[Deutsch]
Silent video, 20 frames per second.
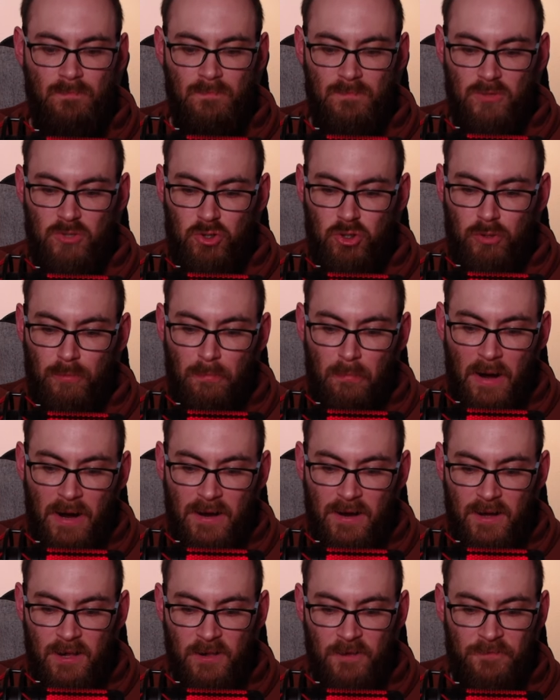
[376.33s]

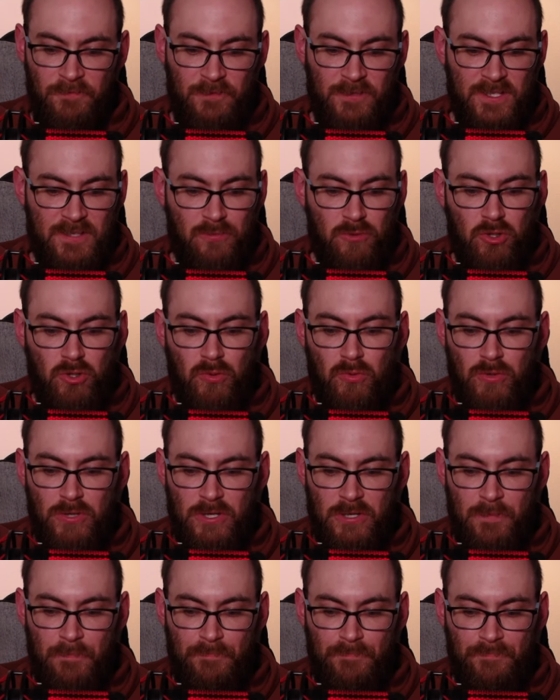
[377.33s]
Schmankerl für
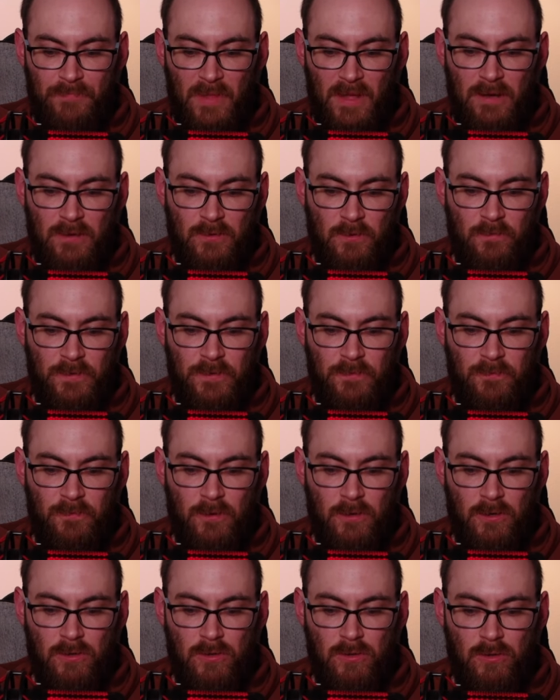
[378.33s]
zwischendurch. Also auf jeden
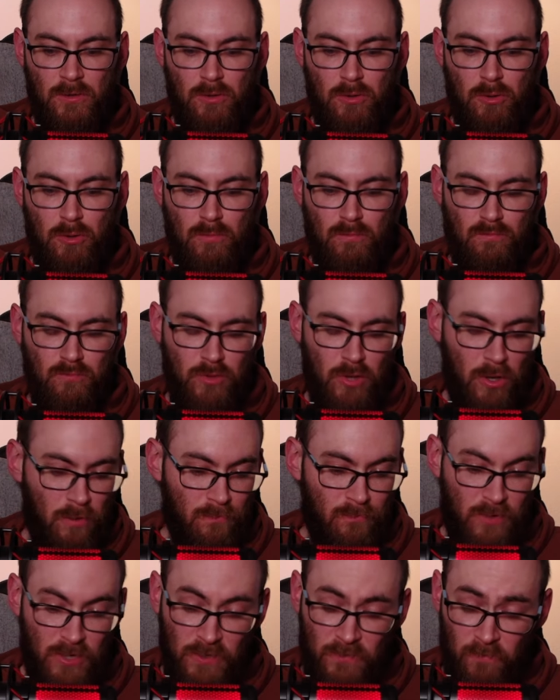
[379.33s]
Fall, ähm, ja,
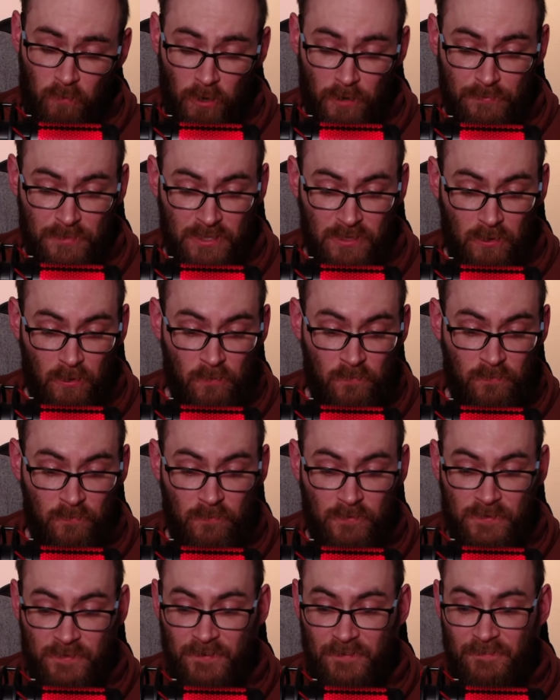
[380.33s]
ich freue mich drauf
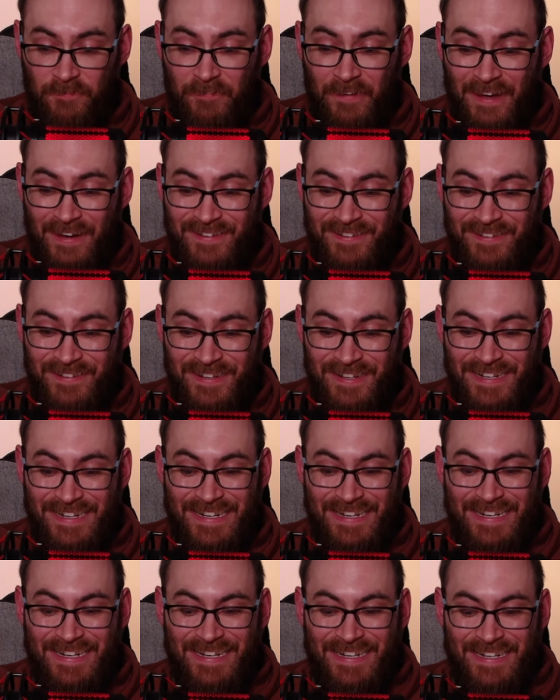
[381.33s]
und werde
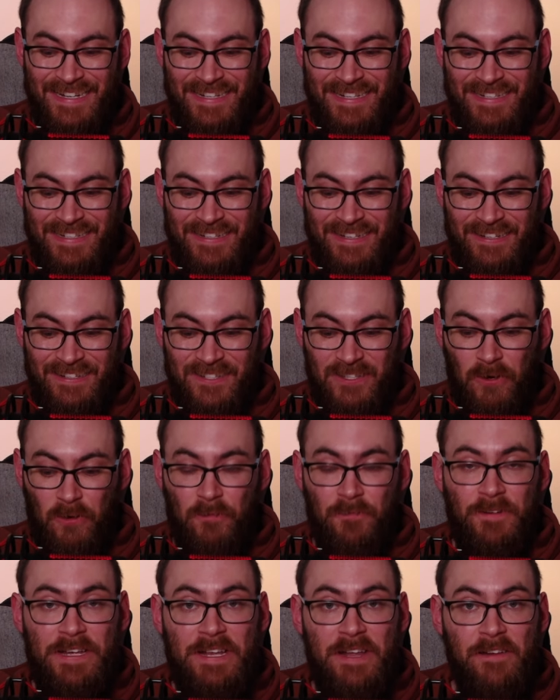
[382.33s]
das auf
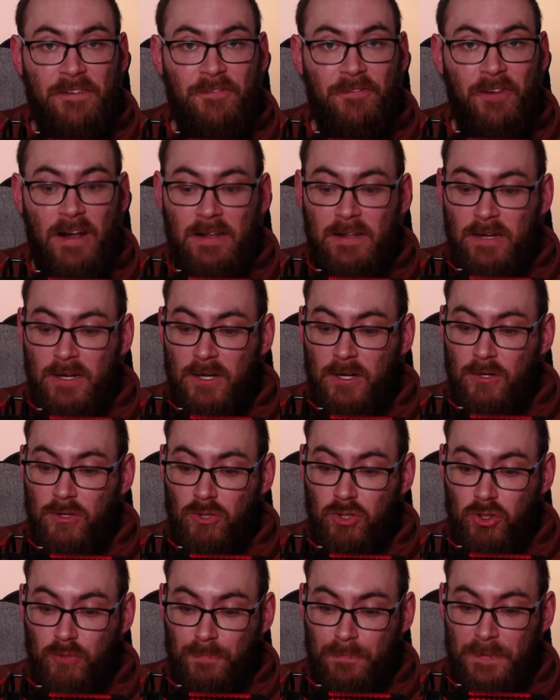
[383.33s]
jeden Fall
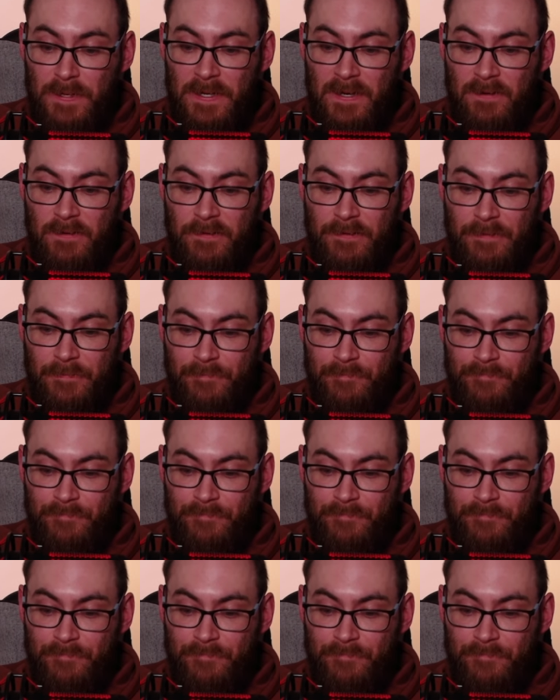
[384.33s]
spielen.